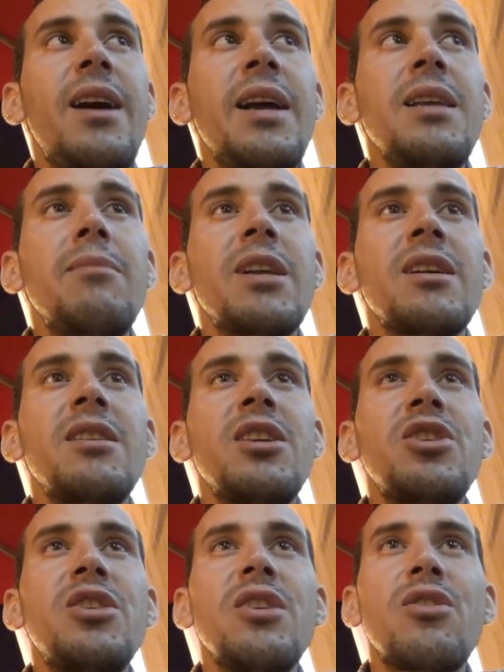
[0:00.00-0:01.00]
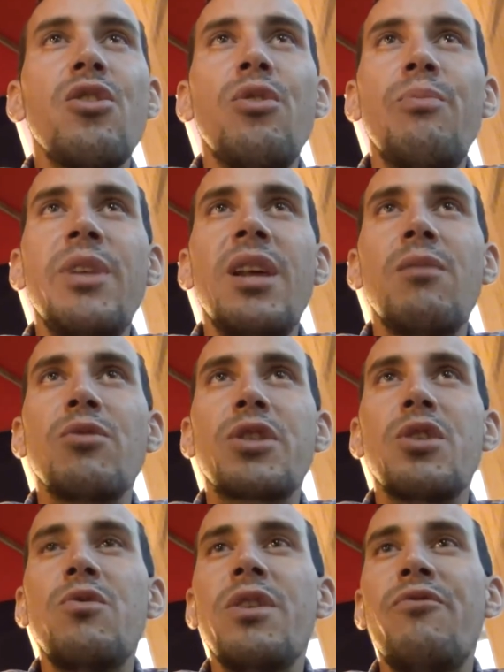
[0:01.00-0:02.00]
أنا ما نقدرش نطلب من
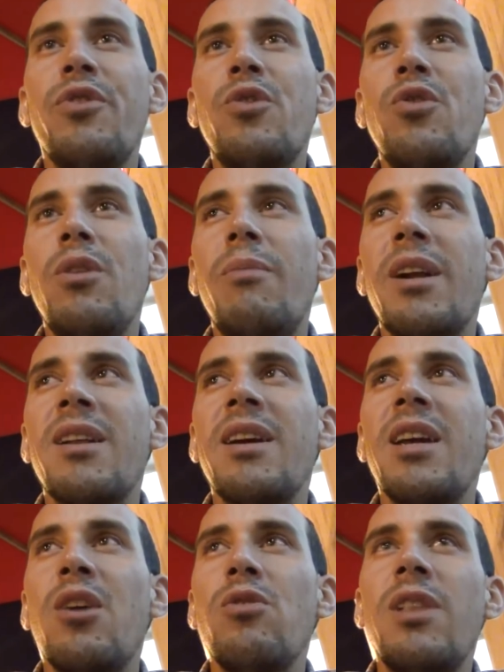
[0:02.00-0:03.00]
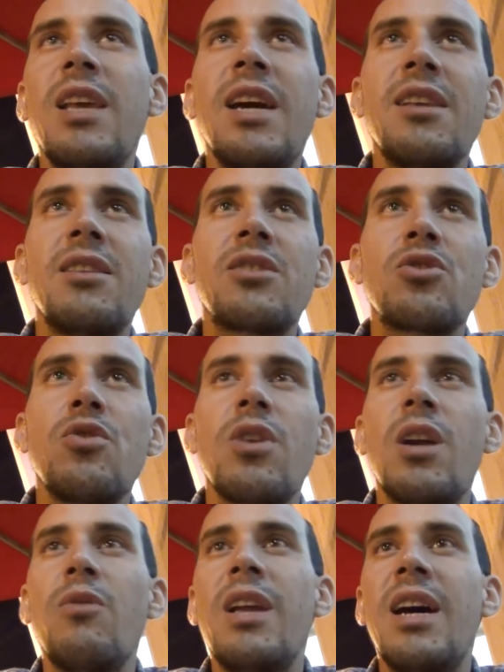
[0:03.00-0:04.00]
المصور في كل مرة ياخذ لي هذه
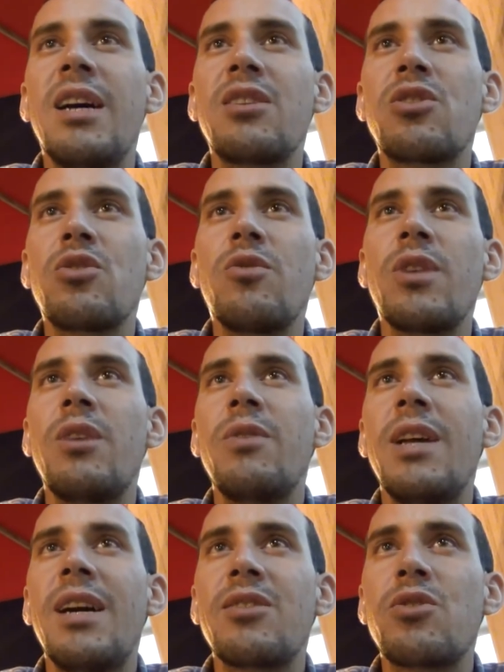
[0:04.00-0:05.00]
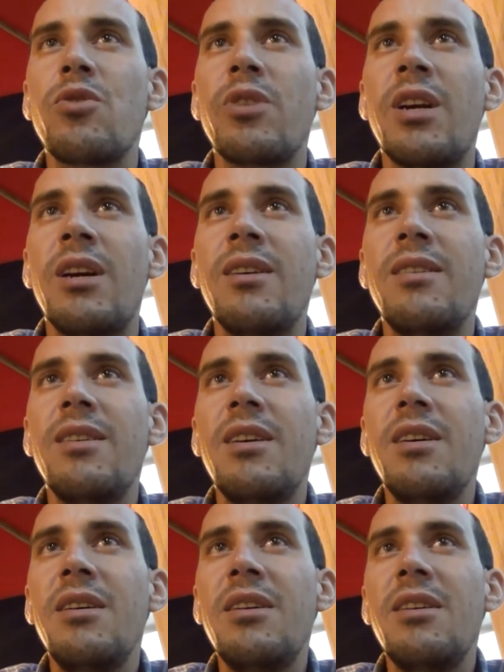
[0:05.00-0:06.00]
الصورة ولا هذه الصورة ولا هذه الصورة
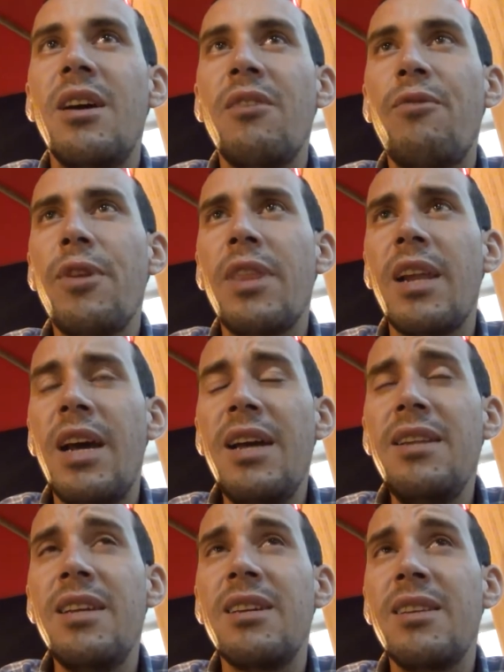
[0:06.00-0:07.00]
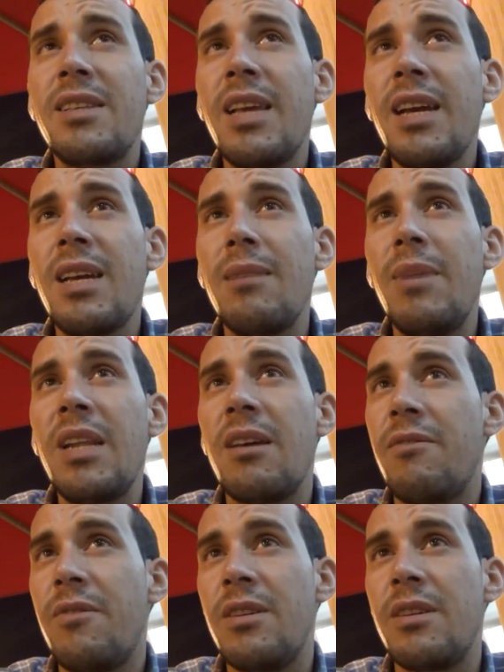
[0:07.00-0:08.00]
نفضل اني نتحكم انا
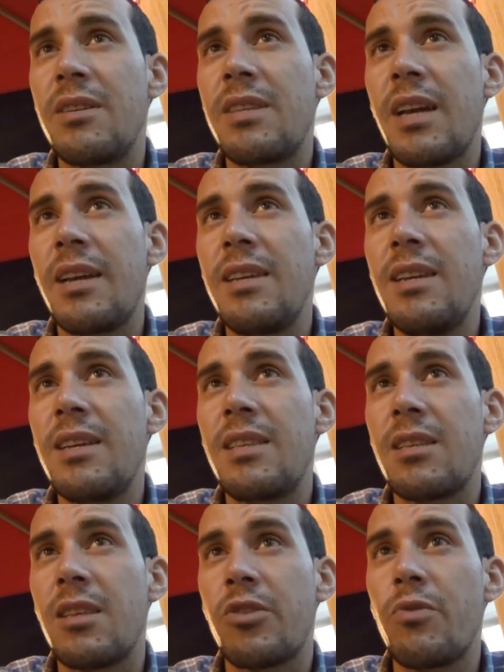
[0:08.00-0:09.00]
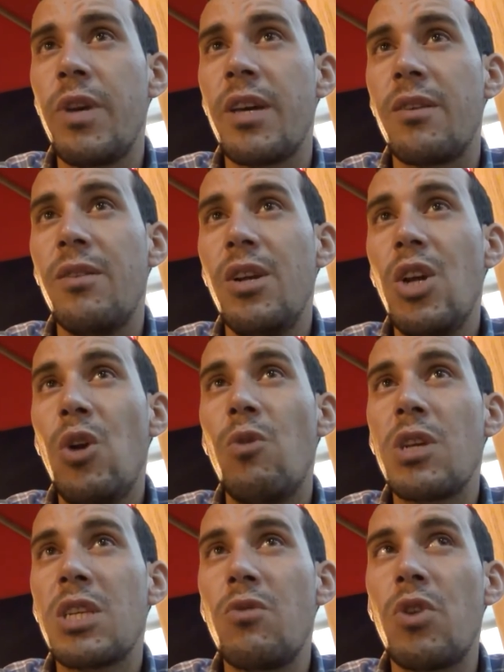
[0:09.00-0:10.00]
في تقنيات التصوير
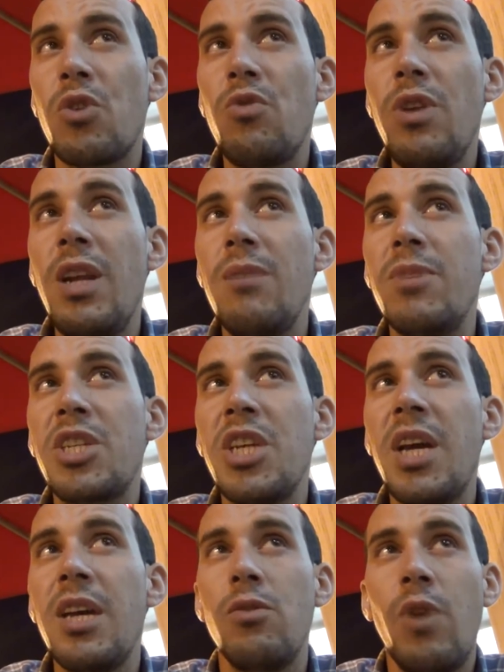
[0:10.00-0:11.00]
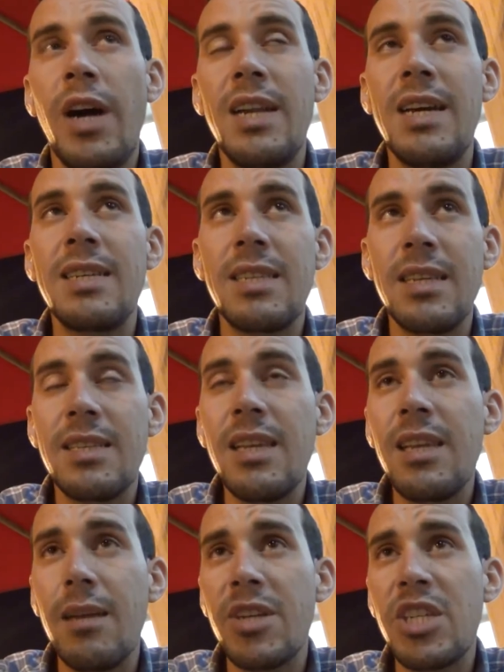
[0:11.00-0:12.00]
ونصور كل المشاهد وعلى اساس
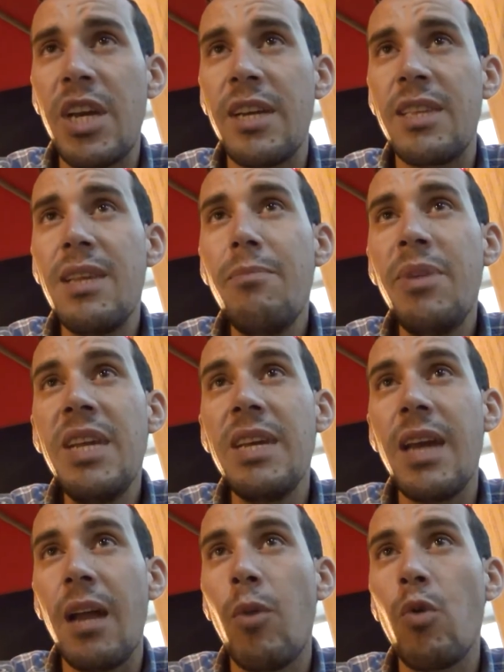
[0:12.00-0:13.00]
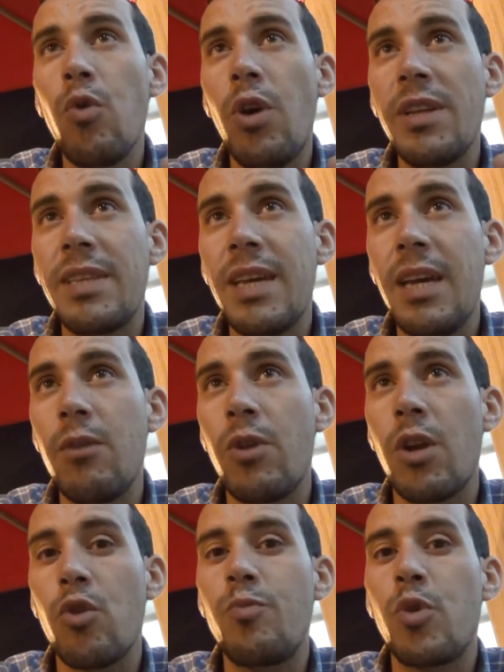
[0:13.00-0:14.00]
تلك المشاهد نبني الموضوع نتاعي
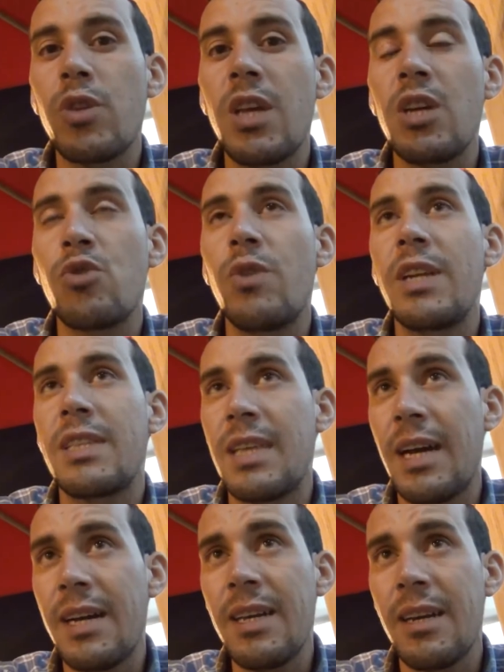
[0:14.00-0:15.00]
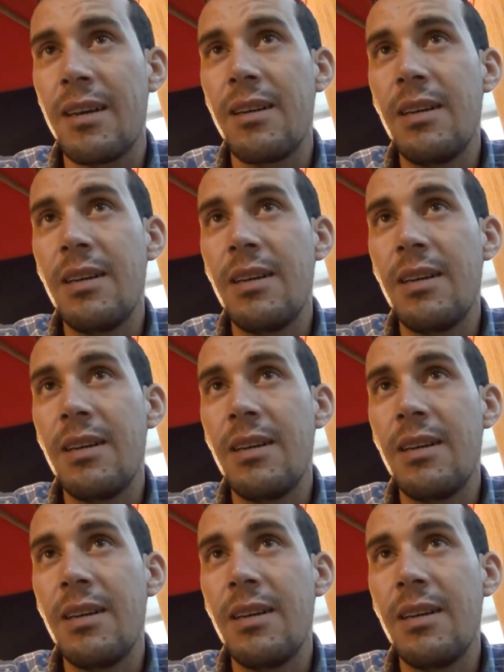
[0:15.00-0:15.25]
ولا روبورتاج ولا التحقيق